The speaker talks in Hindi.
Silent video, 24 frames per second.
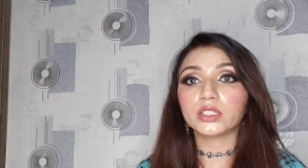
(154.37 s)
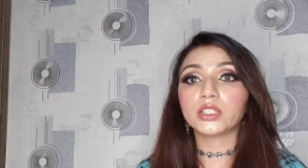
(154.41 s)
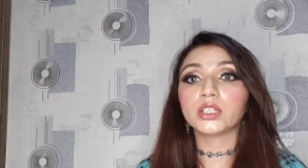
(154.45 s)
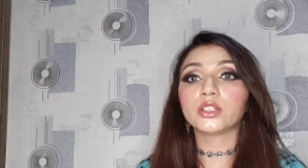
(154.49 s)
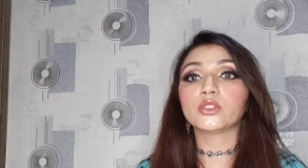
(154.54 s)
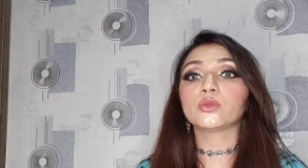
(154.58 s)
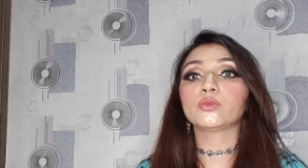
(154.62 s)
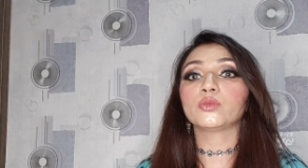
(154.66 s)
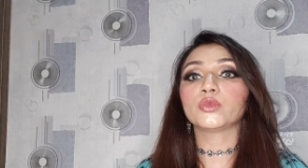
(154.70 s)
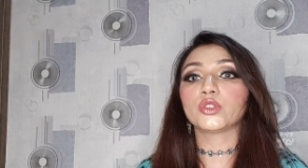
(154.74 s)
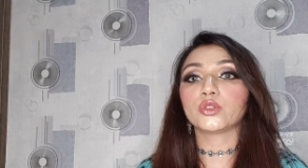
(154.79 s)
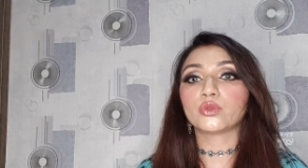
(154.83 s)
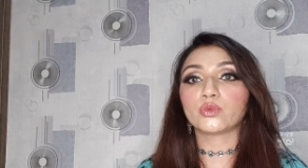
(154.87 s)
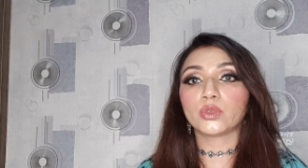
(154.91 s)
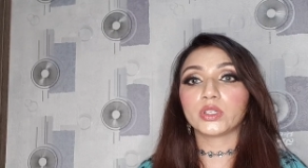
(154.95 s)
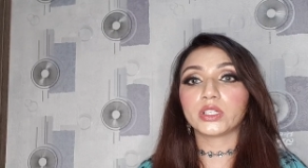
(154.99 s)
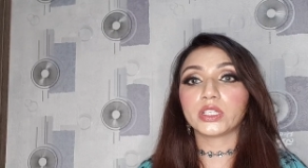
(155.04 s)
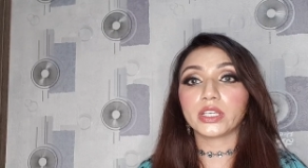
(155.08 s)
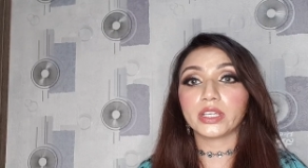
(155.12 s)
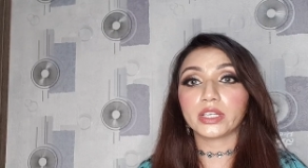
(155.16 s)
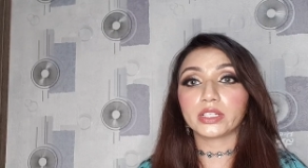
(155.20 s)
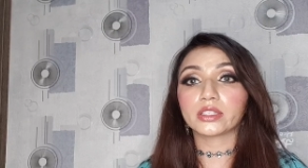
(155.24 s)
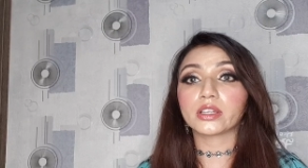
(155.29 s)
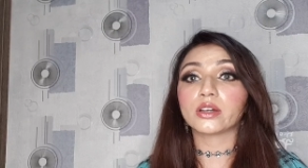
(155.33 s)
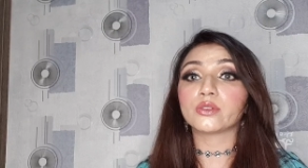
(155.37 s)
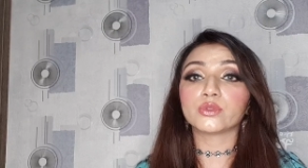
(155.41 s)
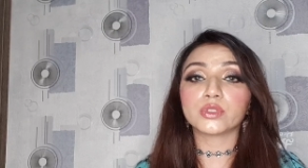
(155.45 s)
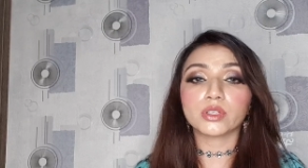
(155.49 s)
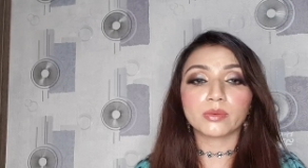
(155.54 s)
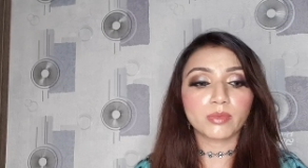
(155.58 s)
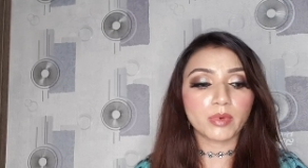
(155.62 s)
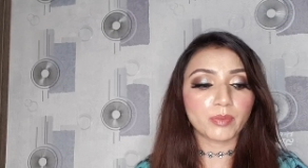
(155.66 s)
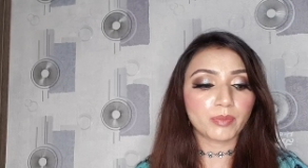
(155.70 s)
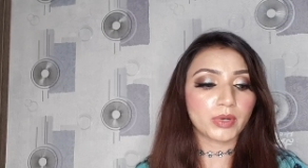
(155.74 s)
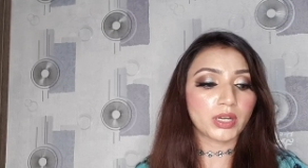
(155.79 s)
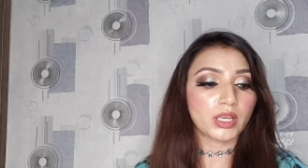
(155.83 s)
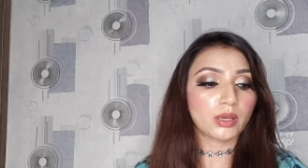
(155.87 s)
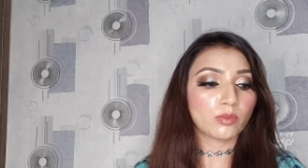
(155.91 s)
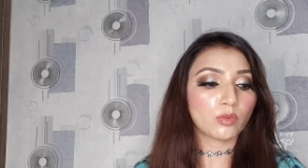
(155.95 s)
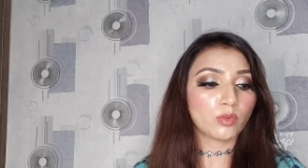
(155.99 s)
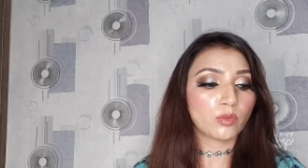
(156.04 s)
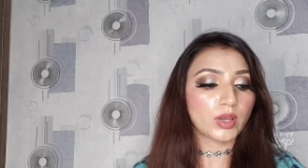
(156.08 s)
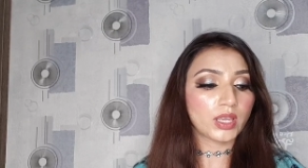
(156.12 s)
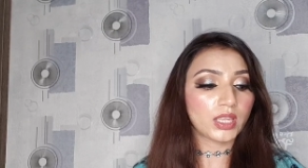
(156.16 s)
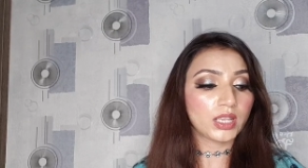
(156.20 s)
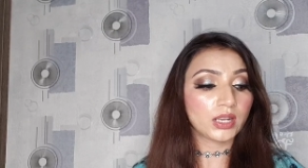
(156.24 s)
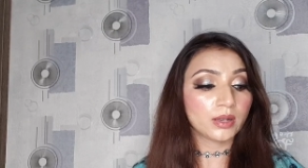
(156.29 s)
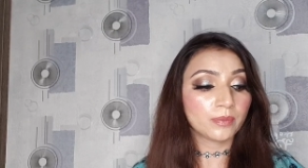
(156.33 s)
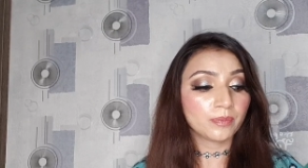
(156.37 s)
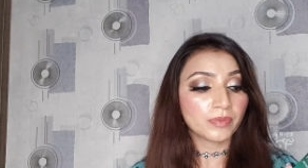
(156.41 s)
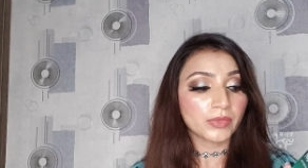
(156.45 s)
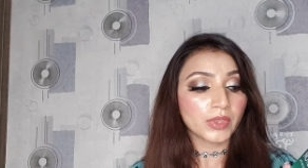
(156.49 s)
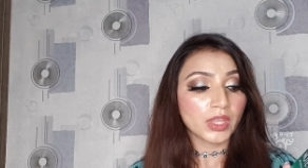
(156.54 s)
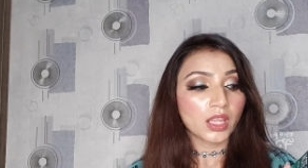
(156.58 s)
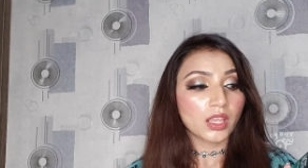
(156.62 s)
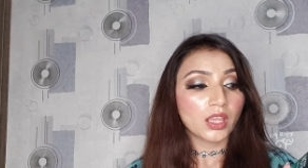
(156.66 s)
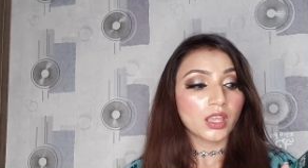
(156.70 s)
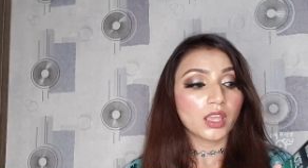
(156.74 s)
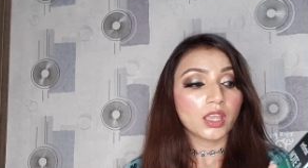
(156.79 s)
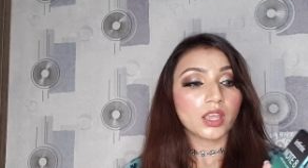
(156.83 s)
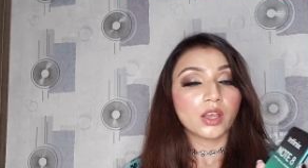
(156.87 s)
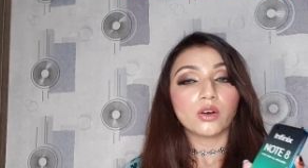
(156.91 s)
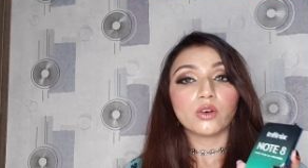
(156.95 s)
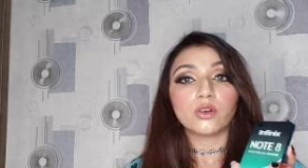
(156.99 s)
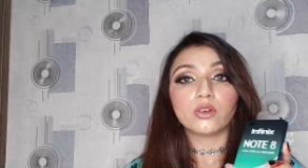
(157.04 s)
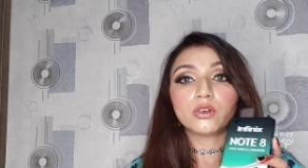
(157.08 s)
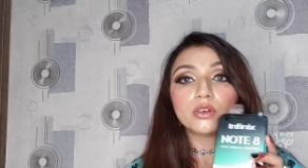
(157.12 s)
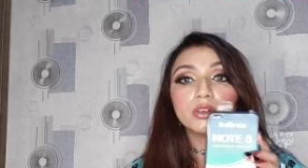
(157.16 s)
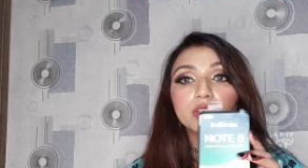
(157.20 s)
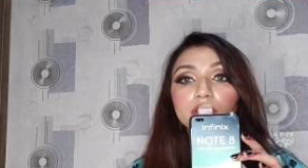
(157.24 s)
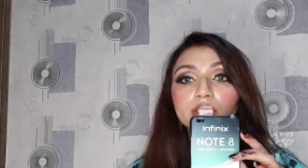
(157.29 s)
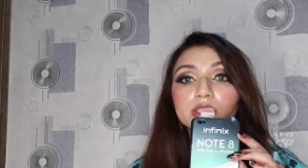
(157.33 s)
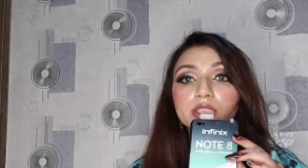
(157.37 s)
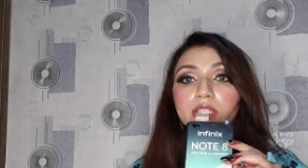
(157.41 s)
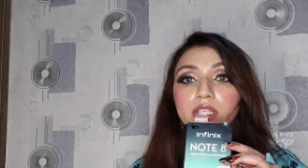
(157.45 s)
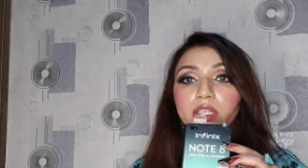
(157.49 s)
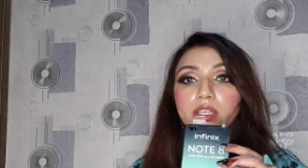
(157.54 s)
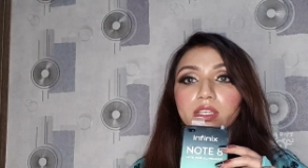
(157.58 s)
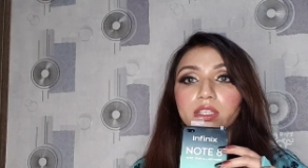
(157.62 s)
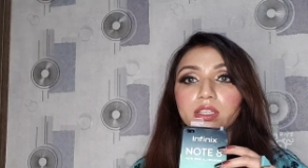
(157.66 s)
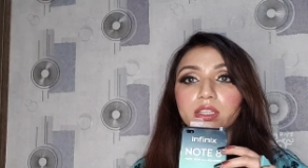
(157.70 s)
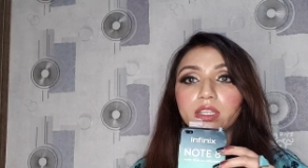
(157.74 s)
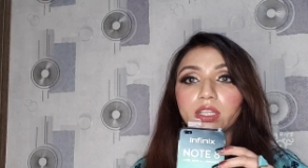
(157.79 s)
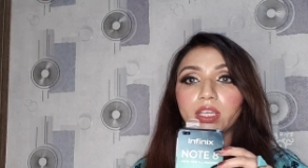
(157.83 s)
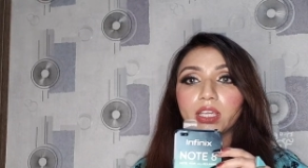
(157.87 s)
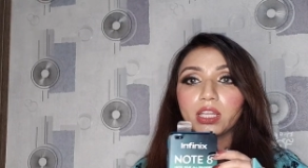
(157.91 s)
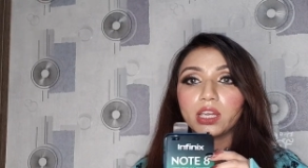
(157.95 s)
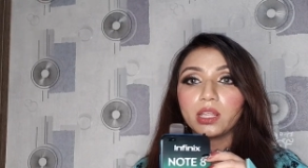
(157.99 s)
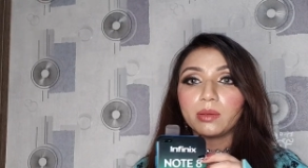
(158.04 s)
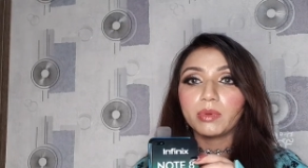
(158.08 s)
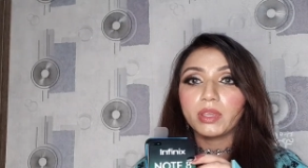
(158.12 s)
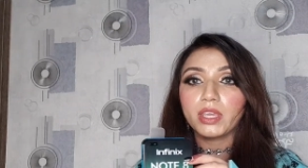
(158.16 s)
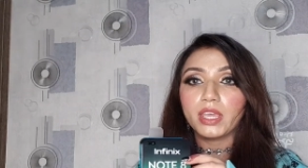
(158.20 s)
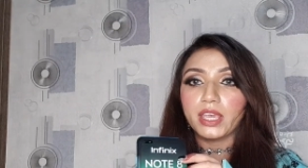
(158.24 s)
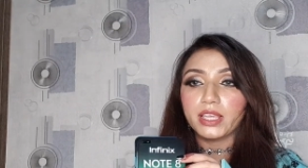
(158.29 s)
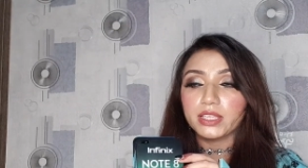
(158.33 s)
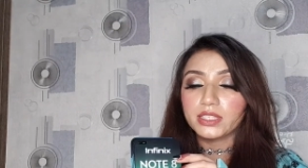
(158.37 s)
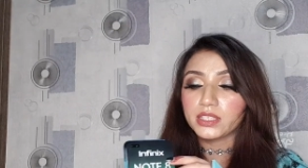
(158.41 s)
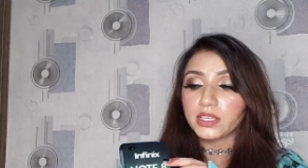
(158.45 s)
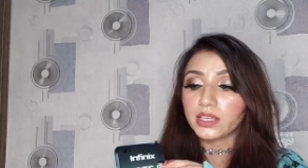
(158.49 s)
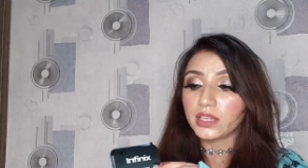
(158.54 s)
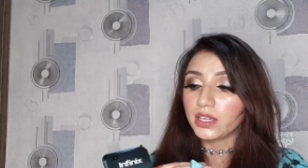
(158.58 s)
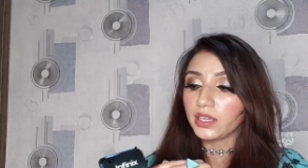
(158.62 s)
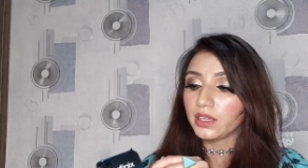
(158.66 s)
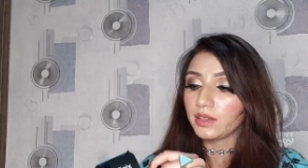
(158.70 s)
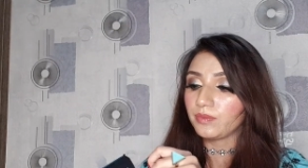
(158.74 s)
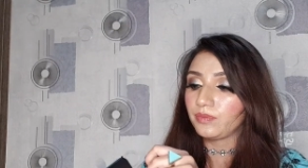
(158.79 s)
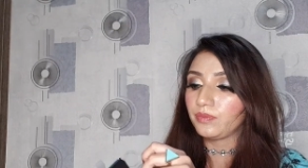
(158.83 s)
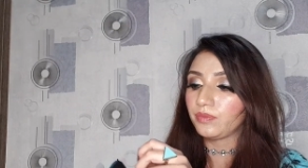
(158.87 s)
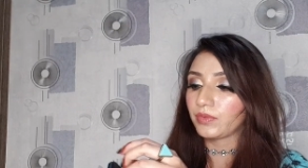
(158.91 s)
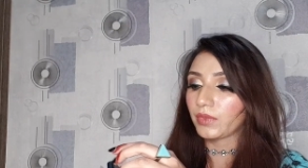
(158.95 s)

देते हैं तो मुझे ट्वेंटी एट थाउजेंड में पड़ा है मोबाइल और ये देखने में ऐसा है